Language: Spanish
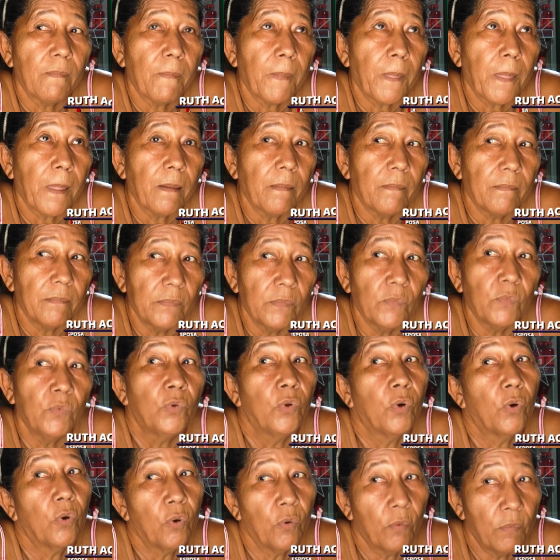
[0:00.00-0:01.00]
a entregar un
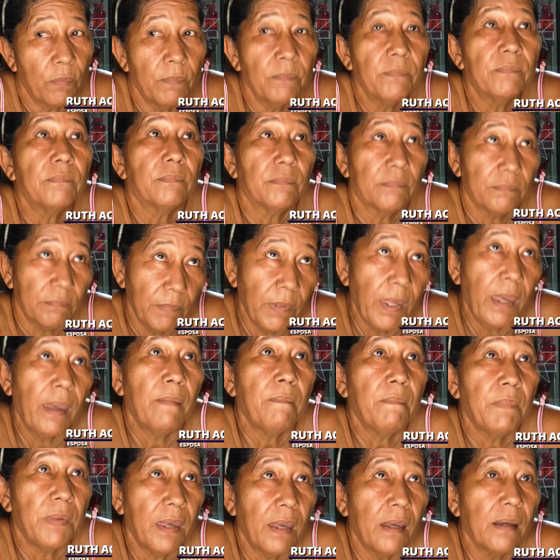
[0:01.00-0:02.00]
No,
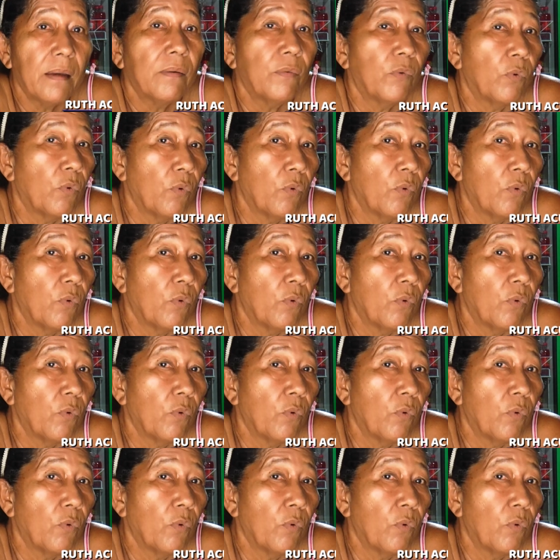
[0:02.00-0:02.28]
bien, bien,